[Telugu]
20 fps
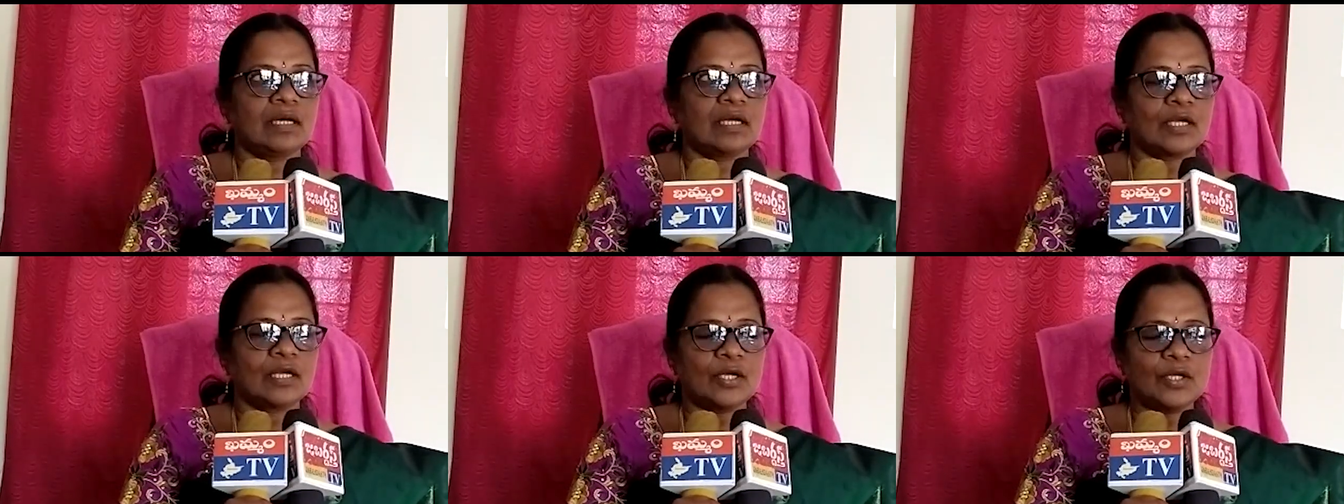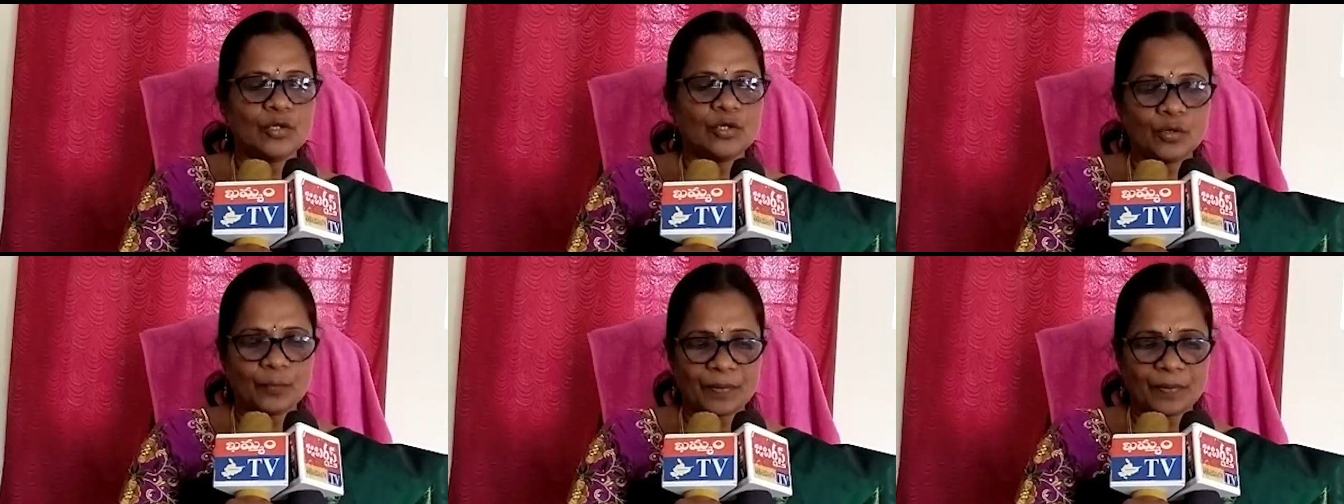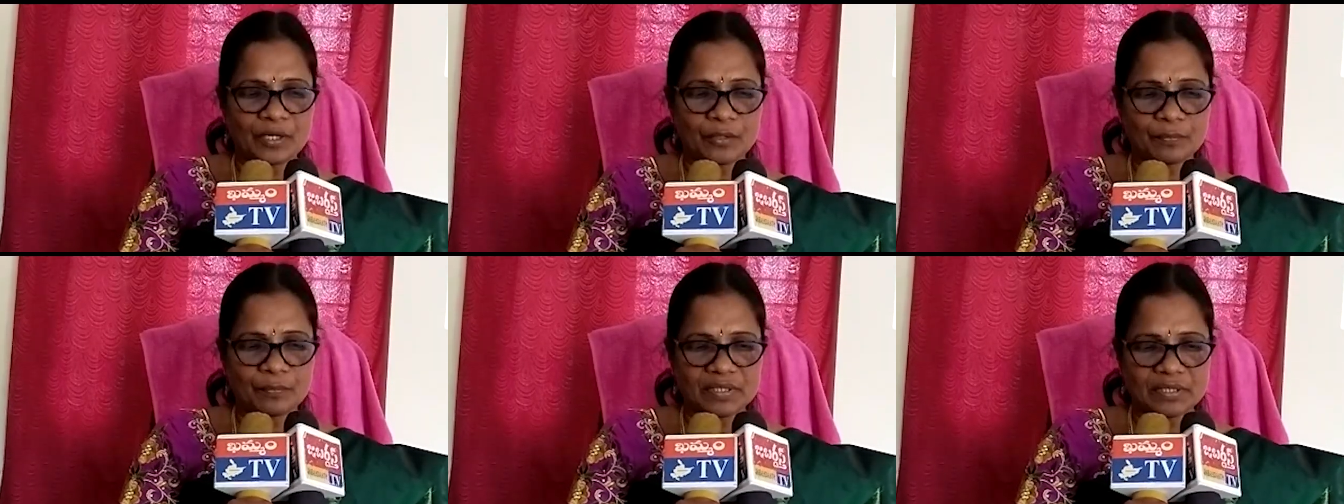రెండో
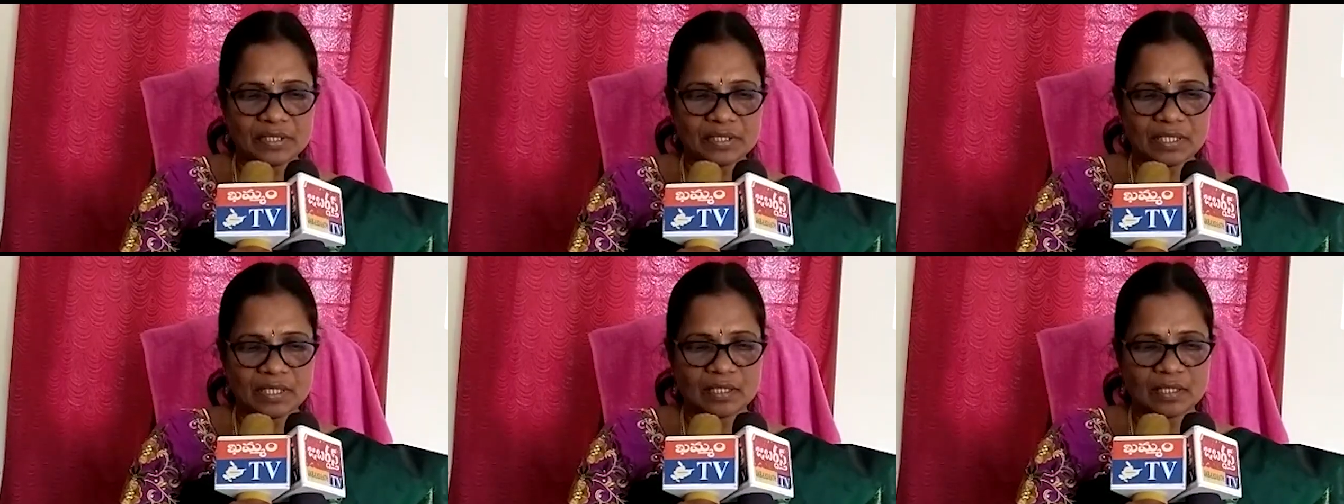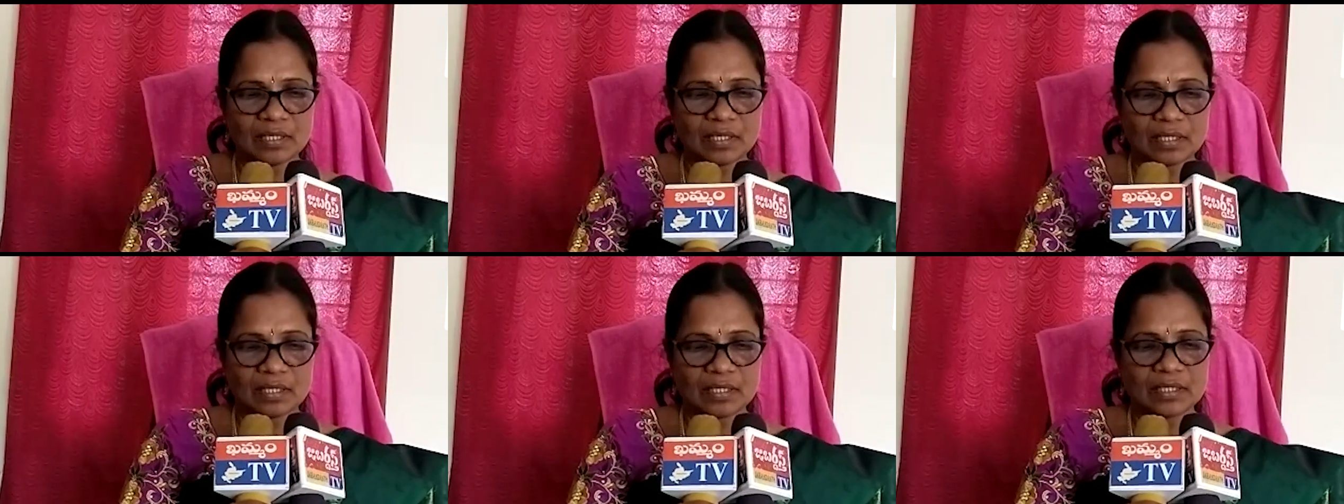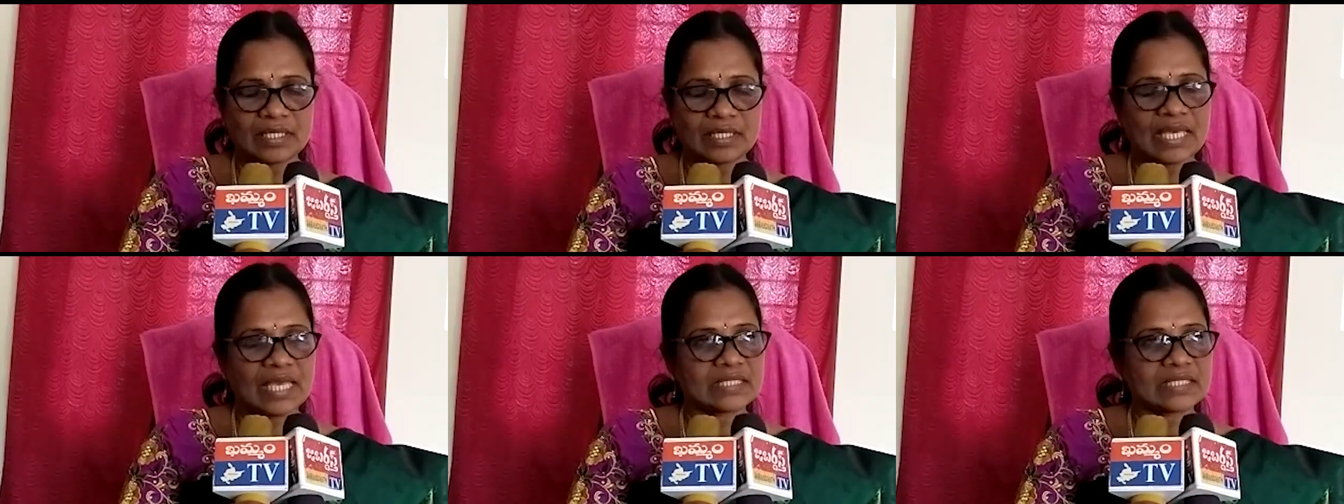బహుమతిగా
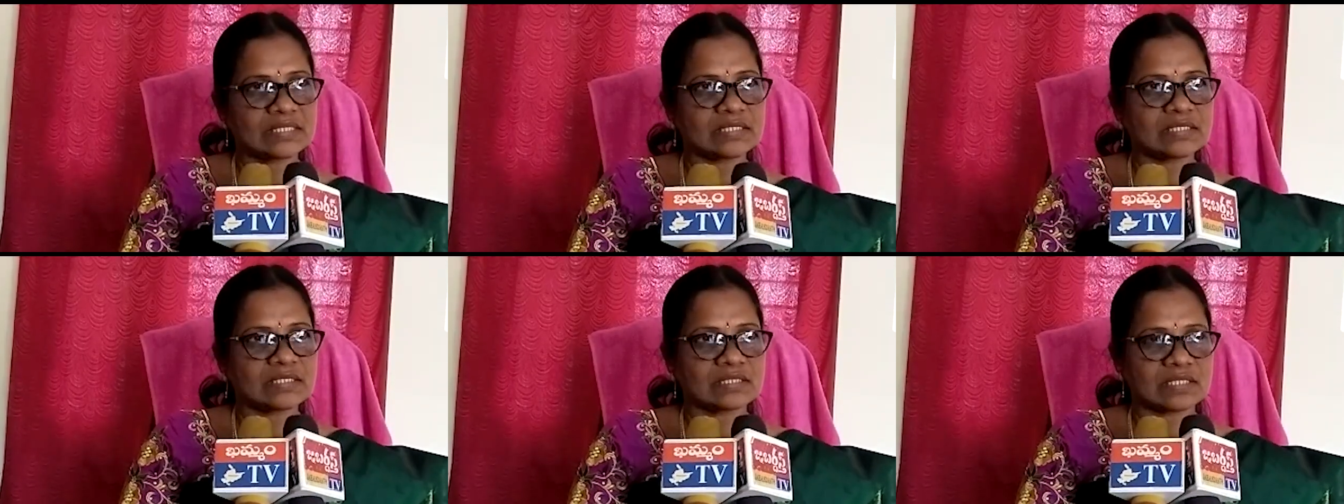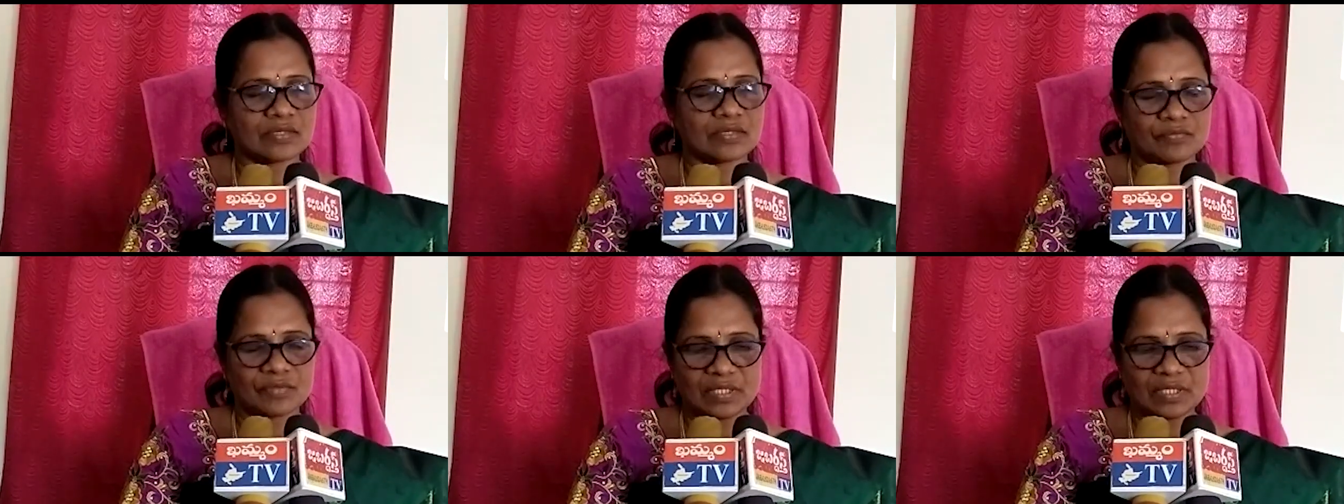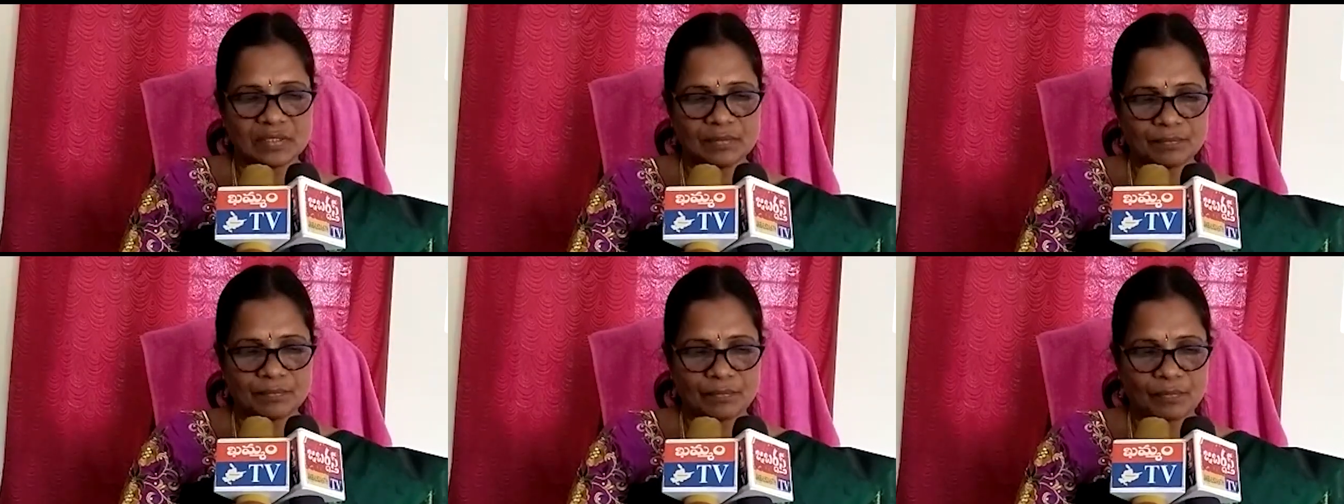గ్యాస్ స్టవ్ని